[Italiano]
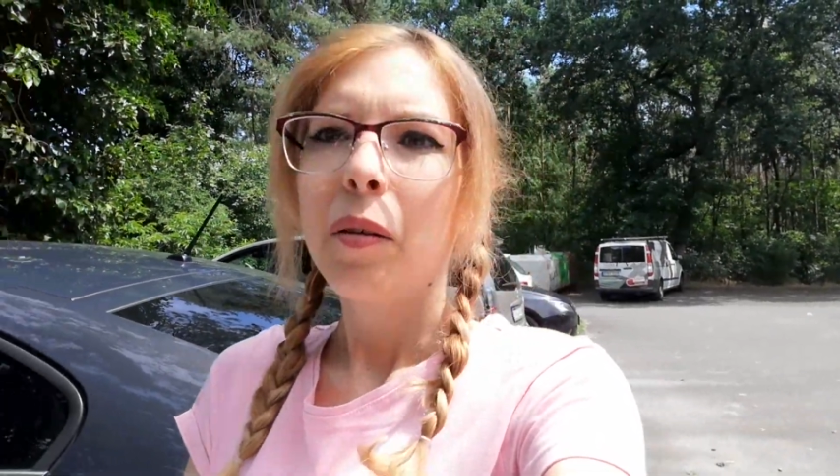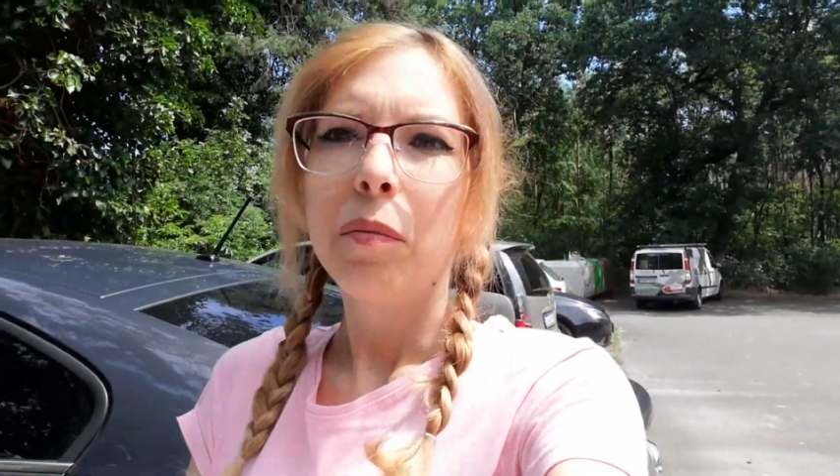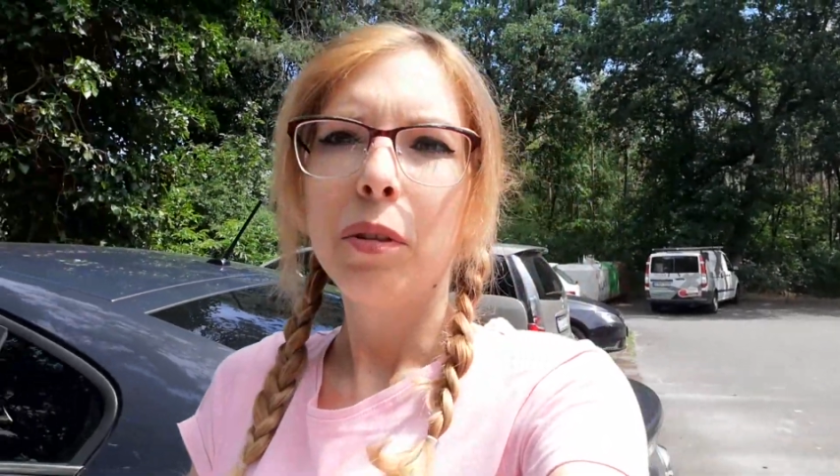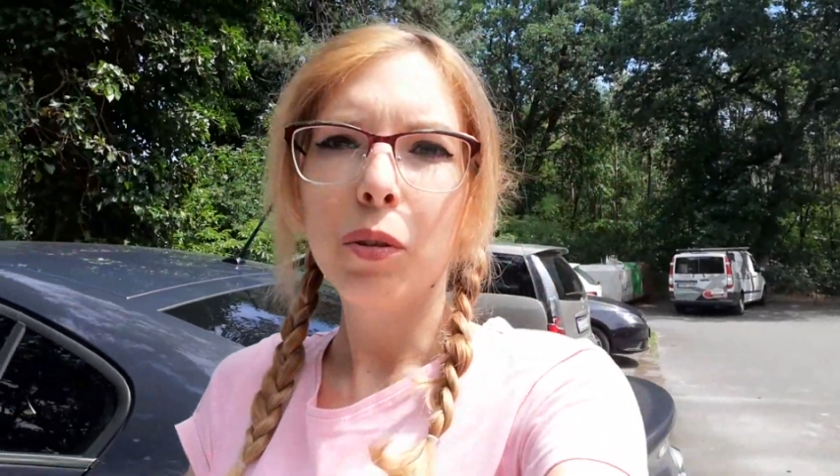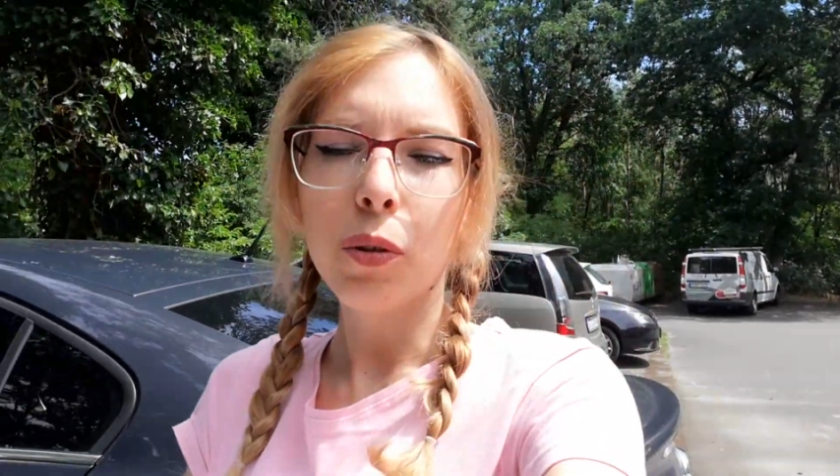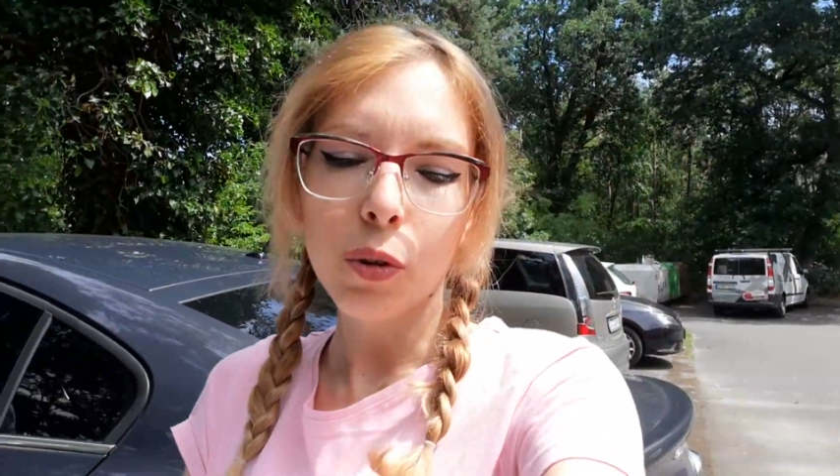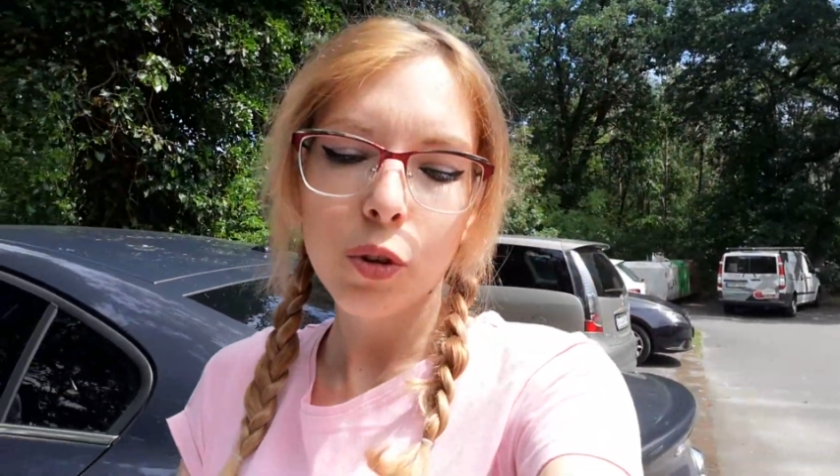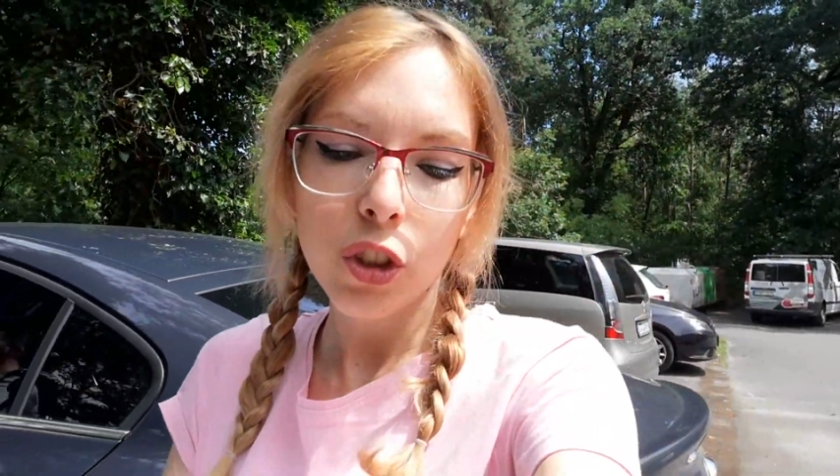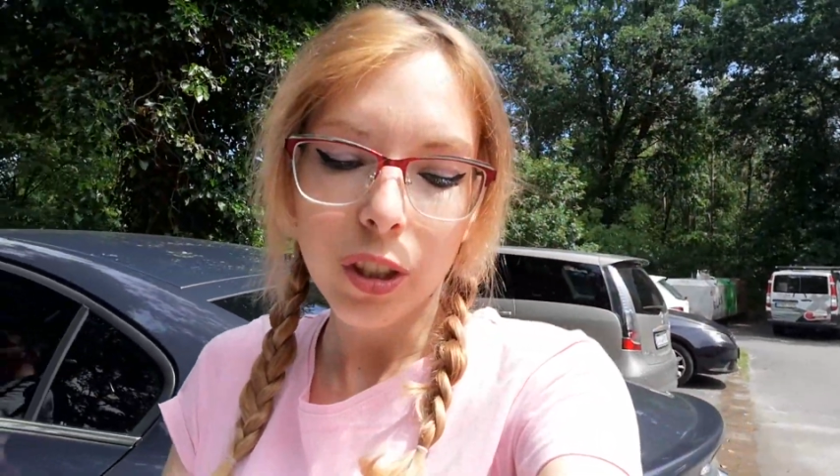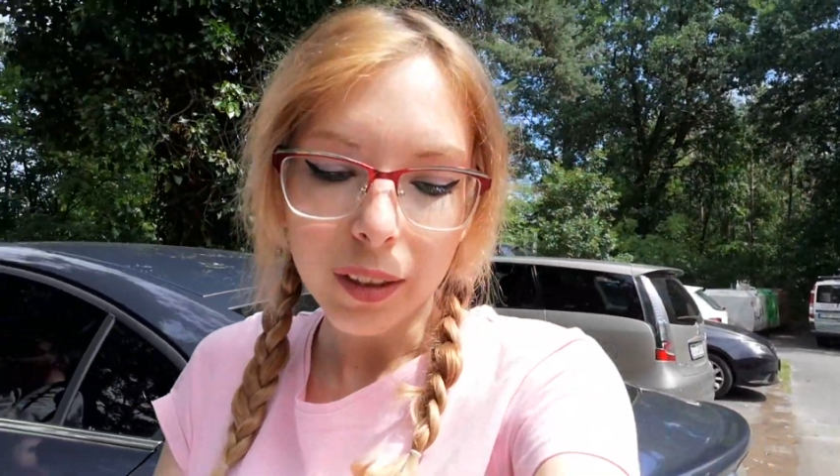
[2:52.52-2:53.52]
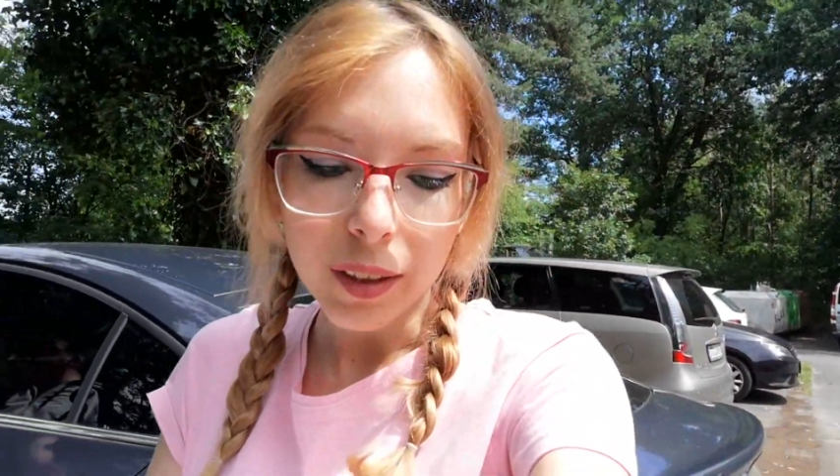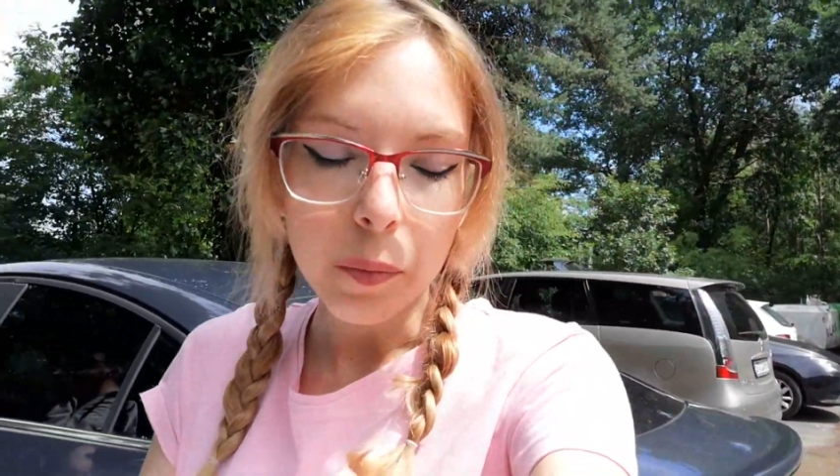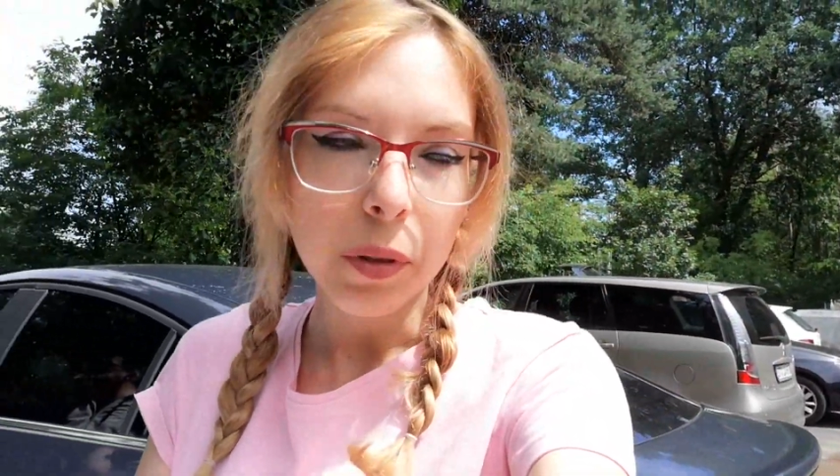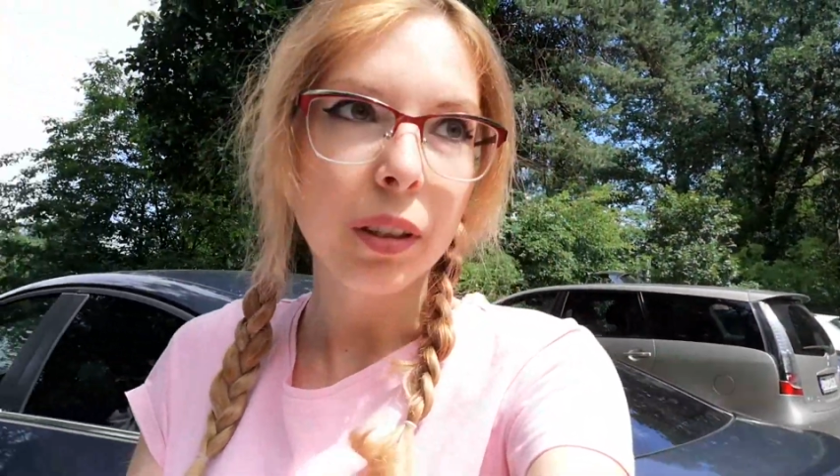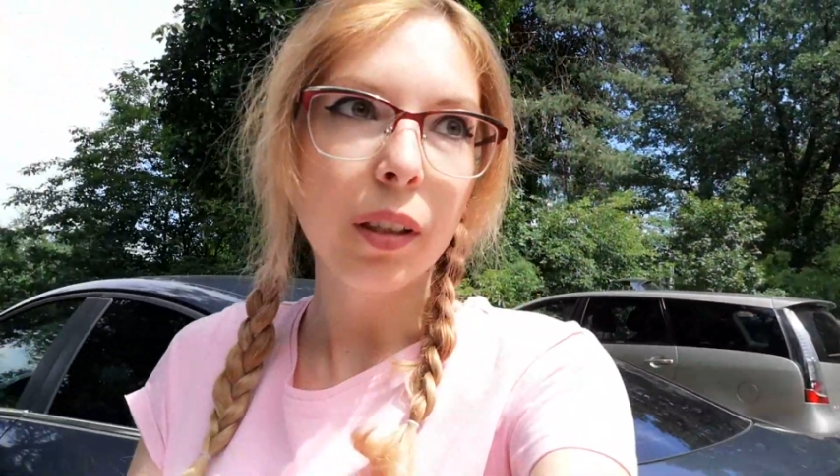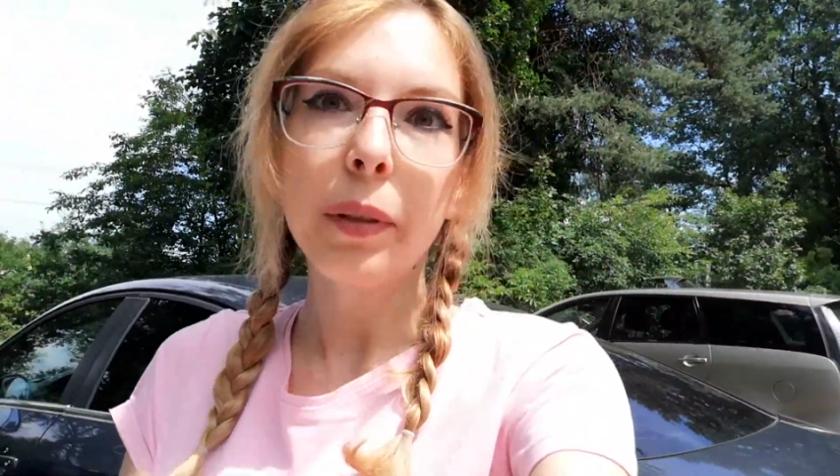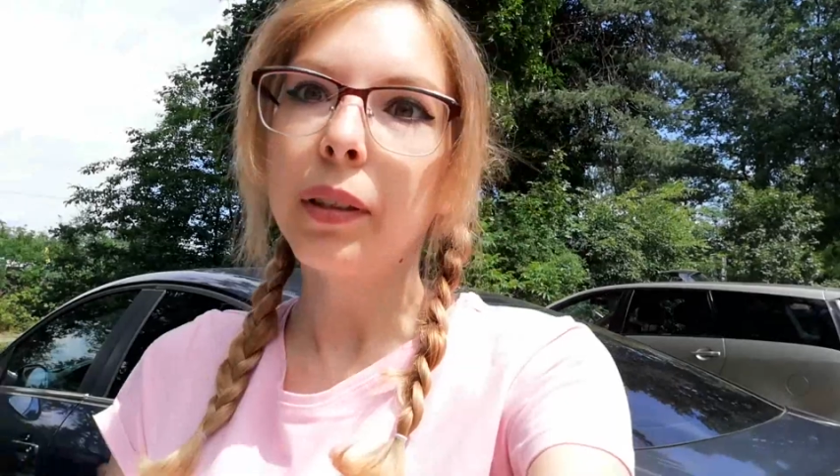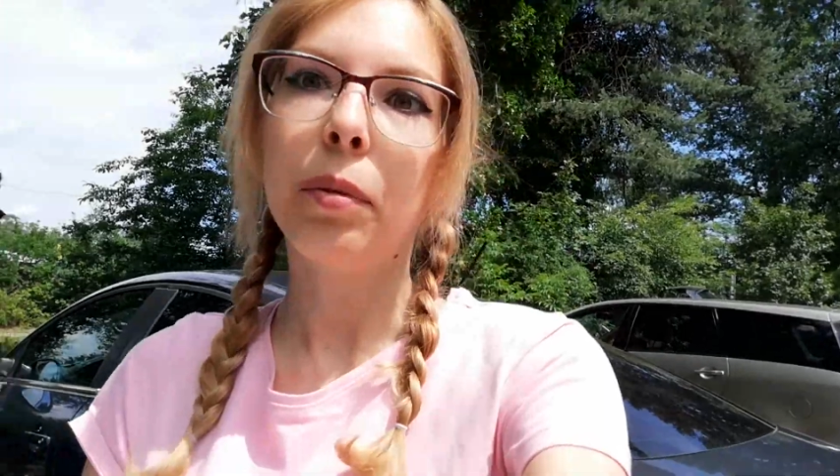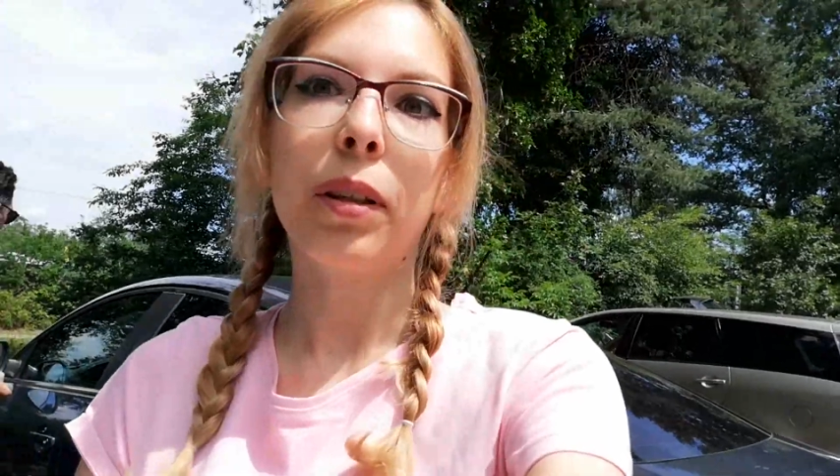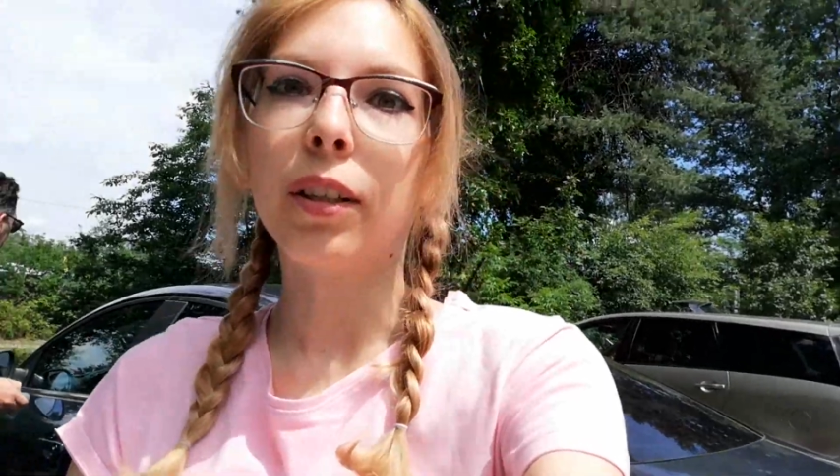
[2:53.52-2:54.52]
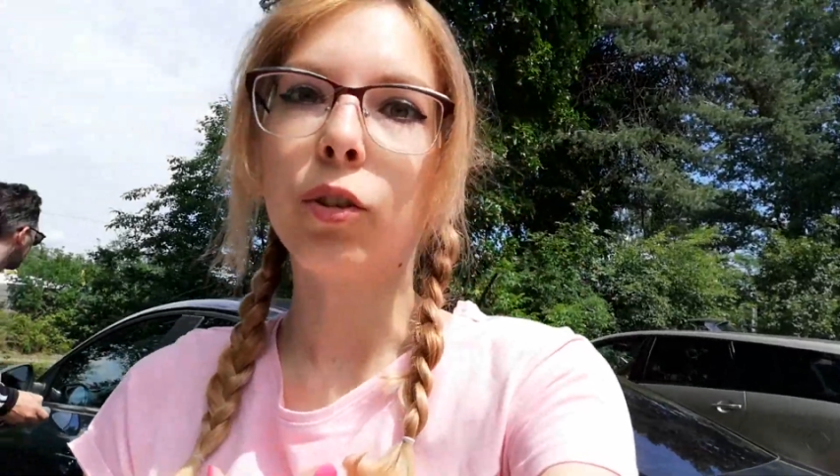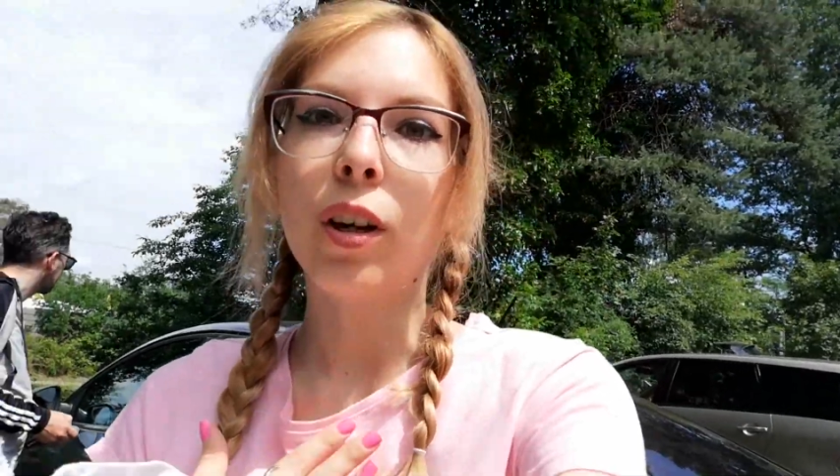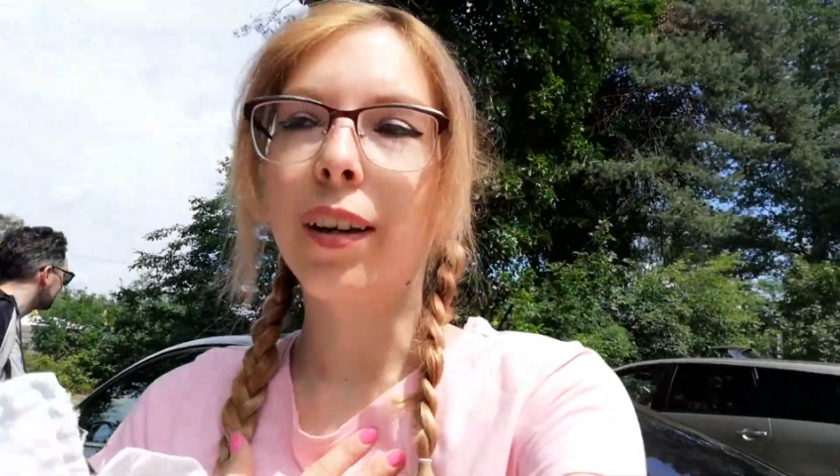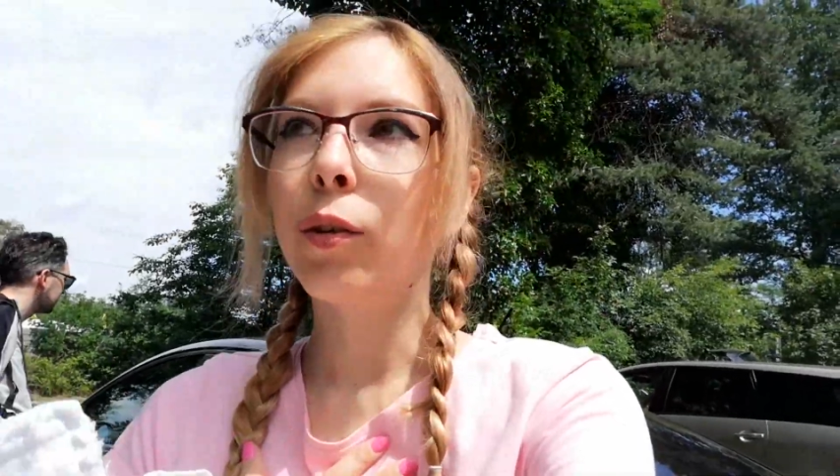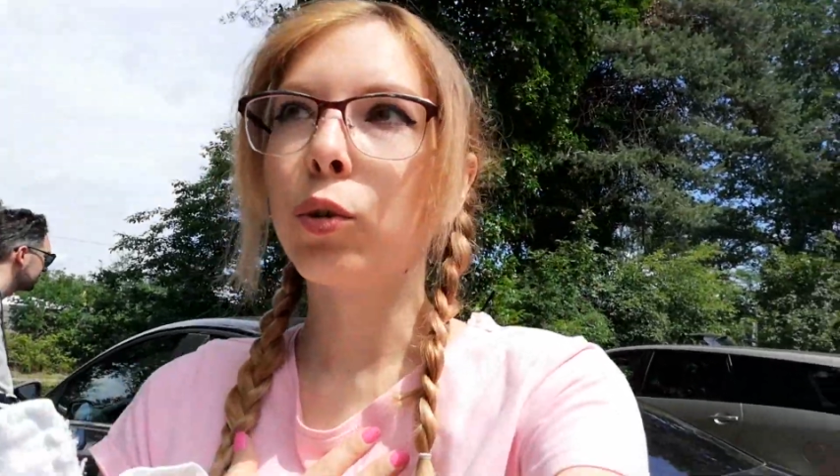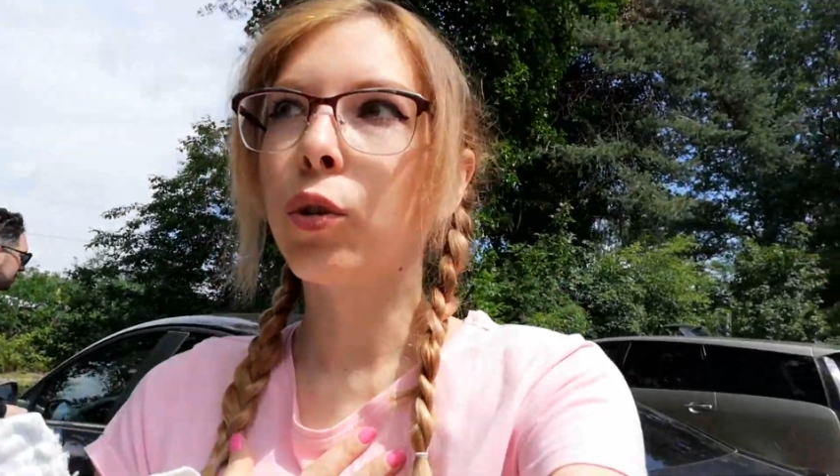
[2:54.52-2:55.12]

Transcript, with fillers: Mi sono girata immediatamente perché cioè, ero